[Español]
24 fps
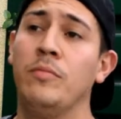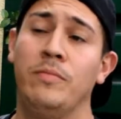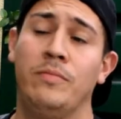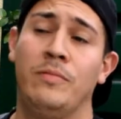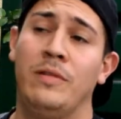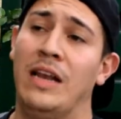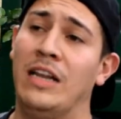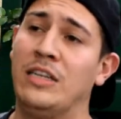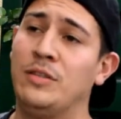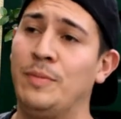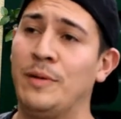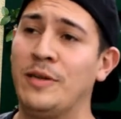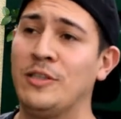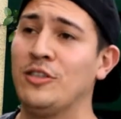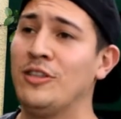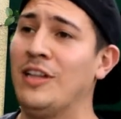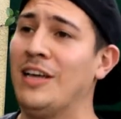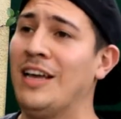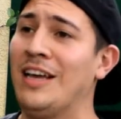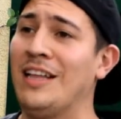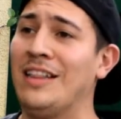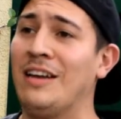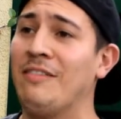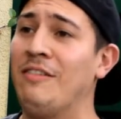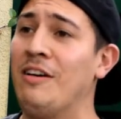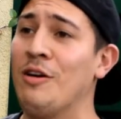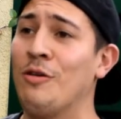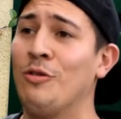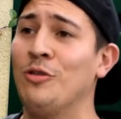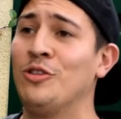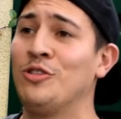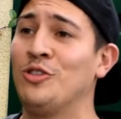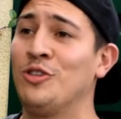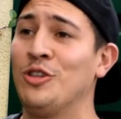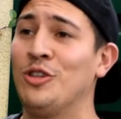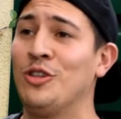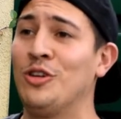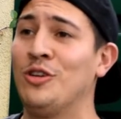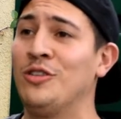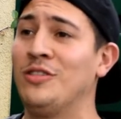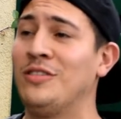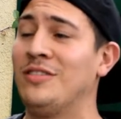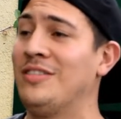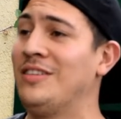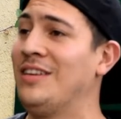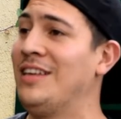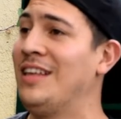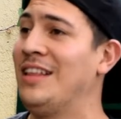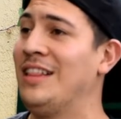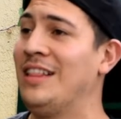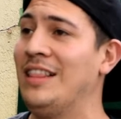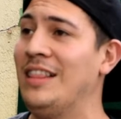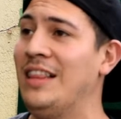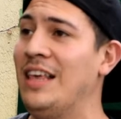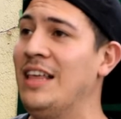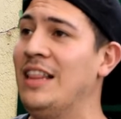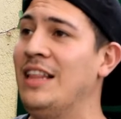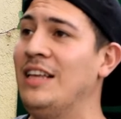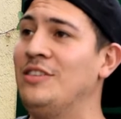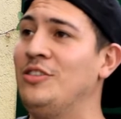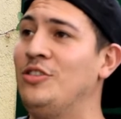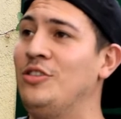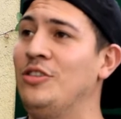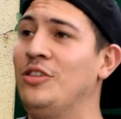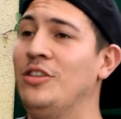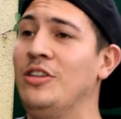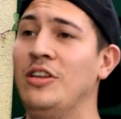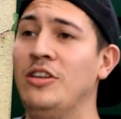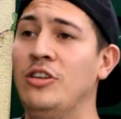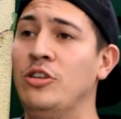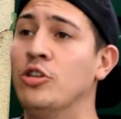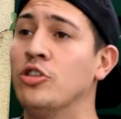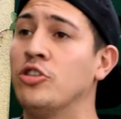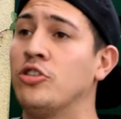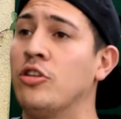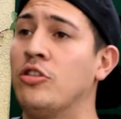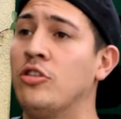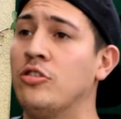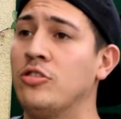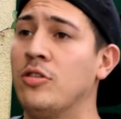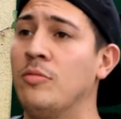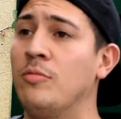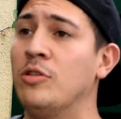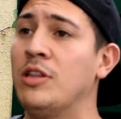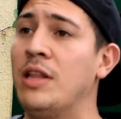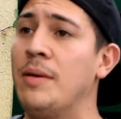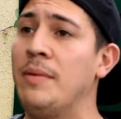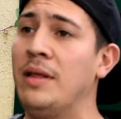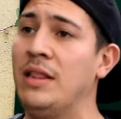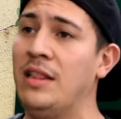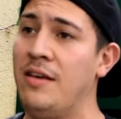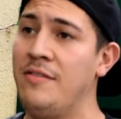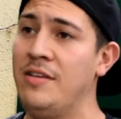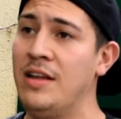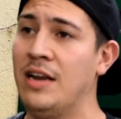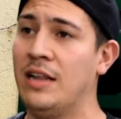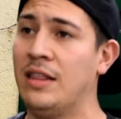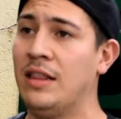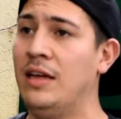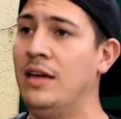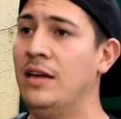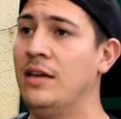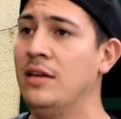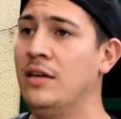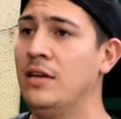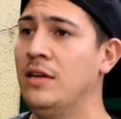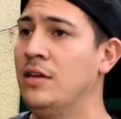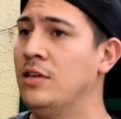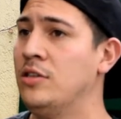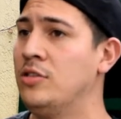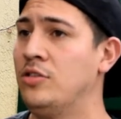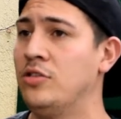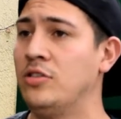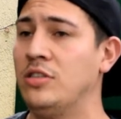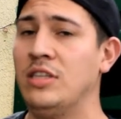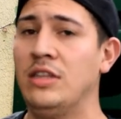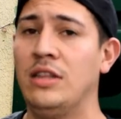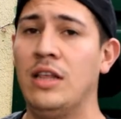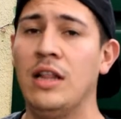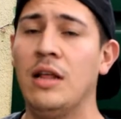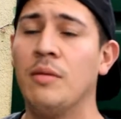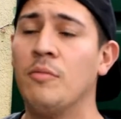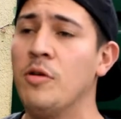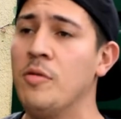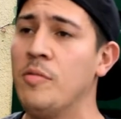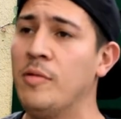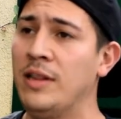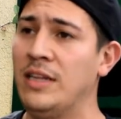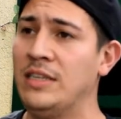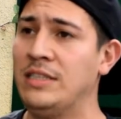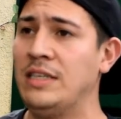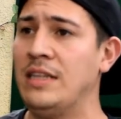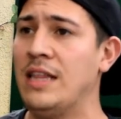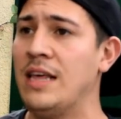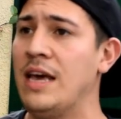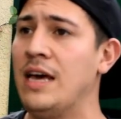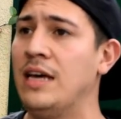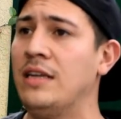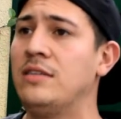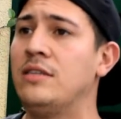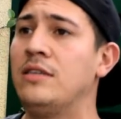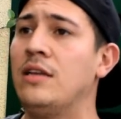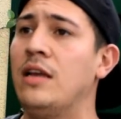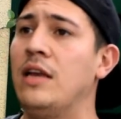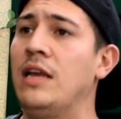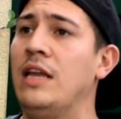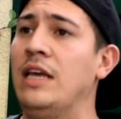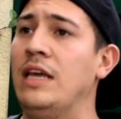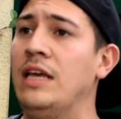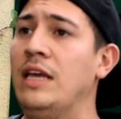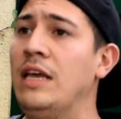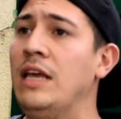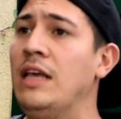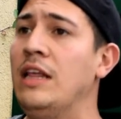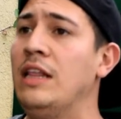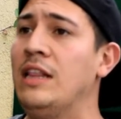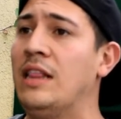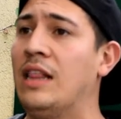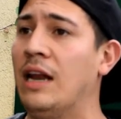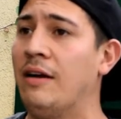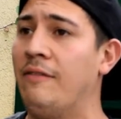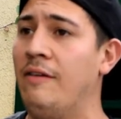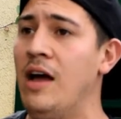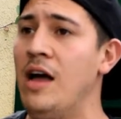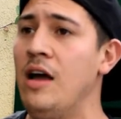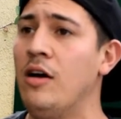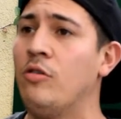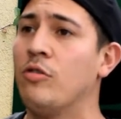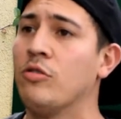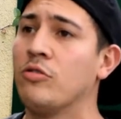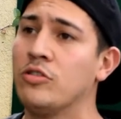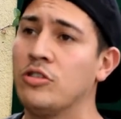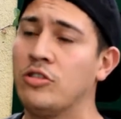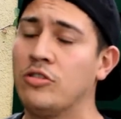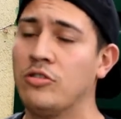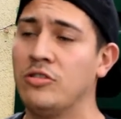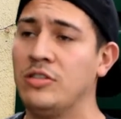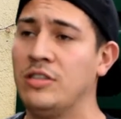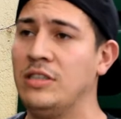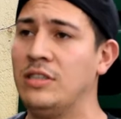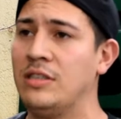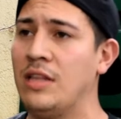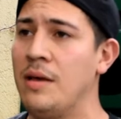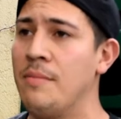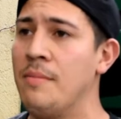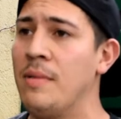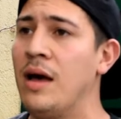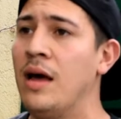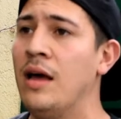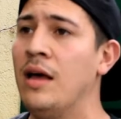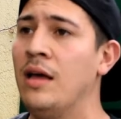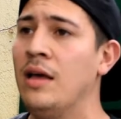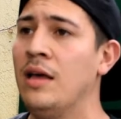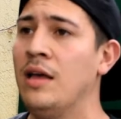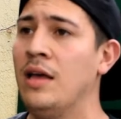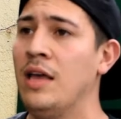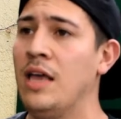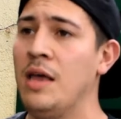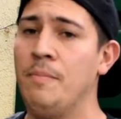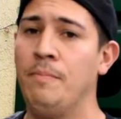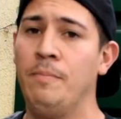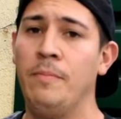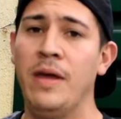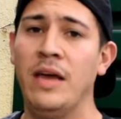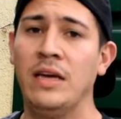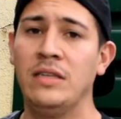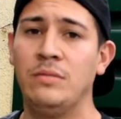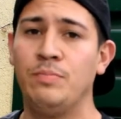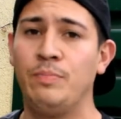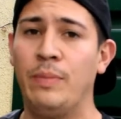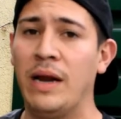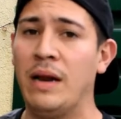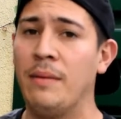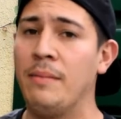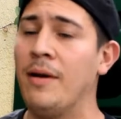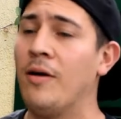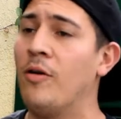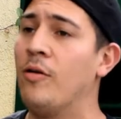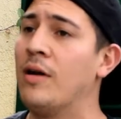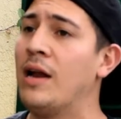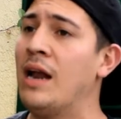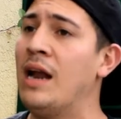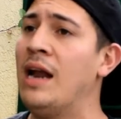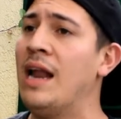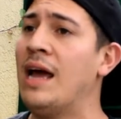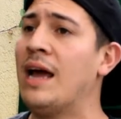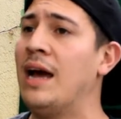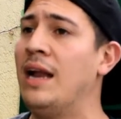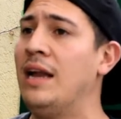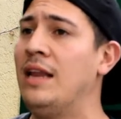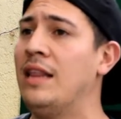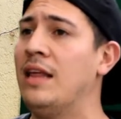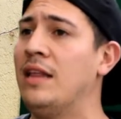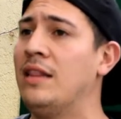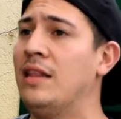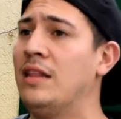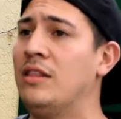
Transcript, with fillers: las personas que trabajan con nosotros tienen, nosotros somos de mente abierta. So, si tienen muy buenas ideas y, trabajan con nuestro sistema y es para mejorar la calidad de